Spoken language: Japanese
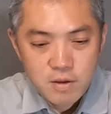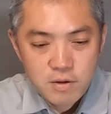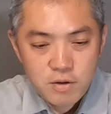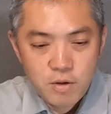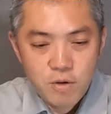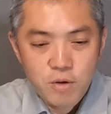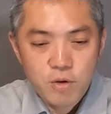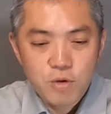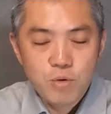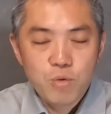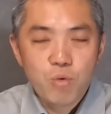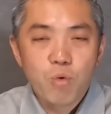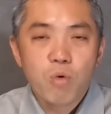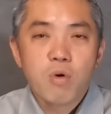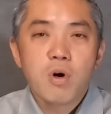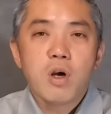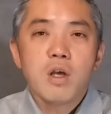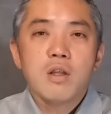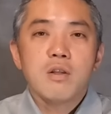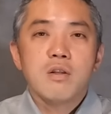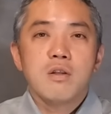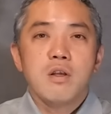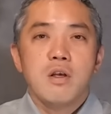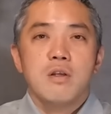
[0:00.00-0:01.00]
でね良
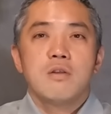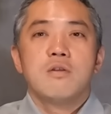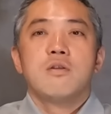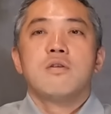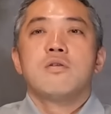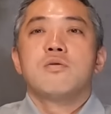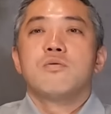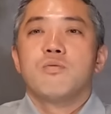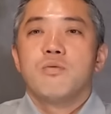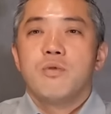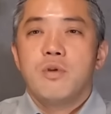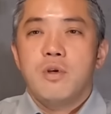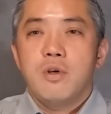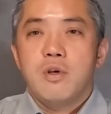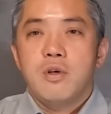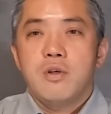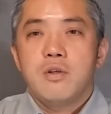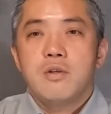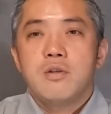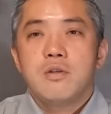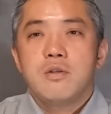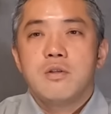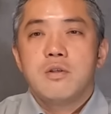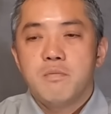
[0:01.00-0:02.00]
かったんですよ
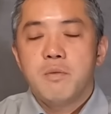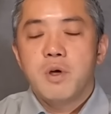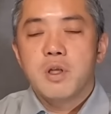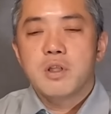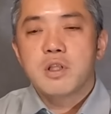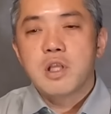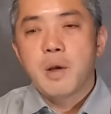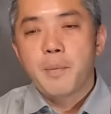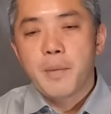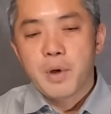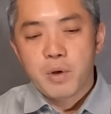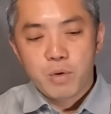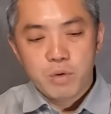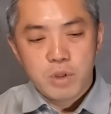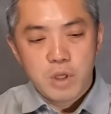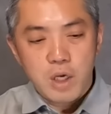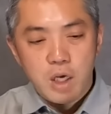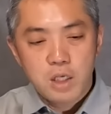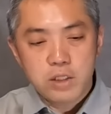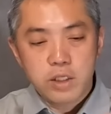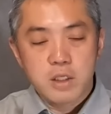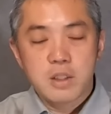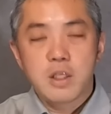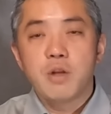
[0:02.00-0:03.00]
ねまあ球の
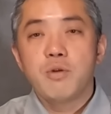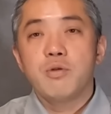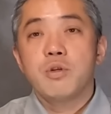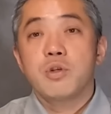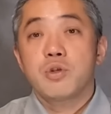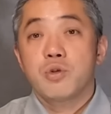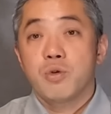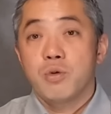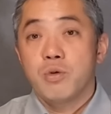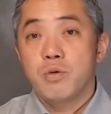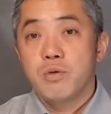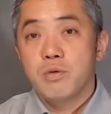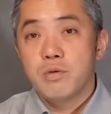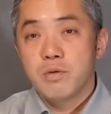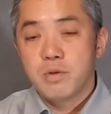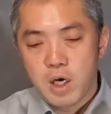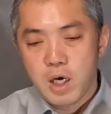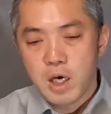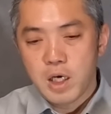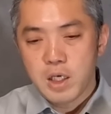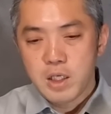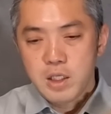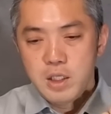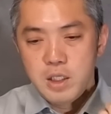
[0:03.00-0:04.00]
高さ出るでしょ
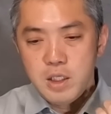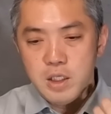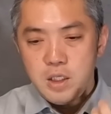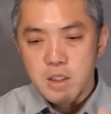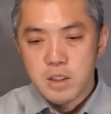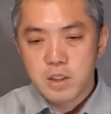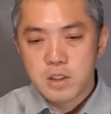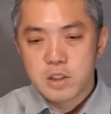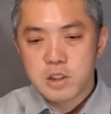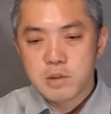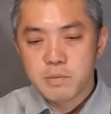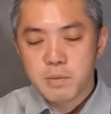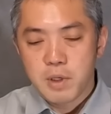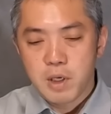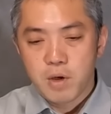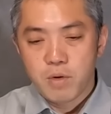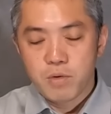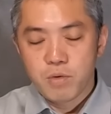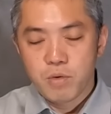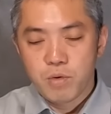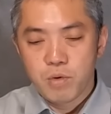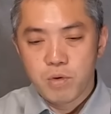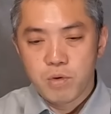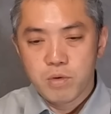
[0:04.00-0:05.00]
I210
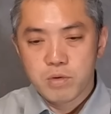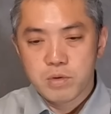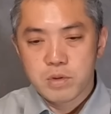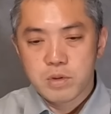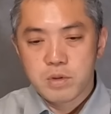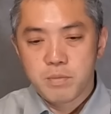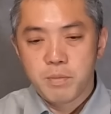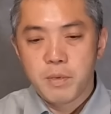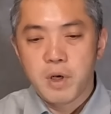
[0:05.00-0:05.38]
の、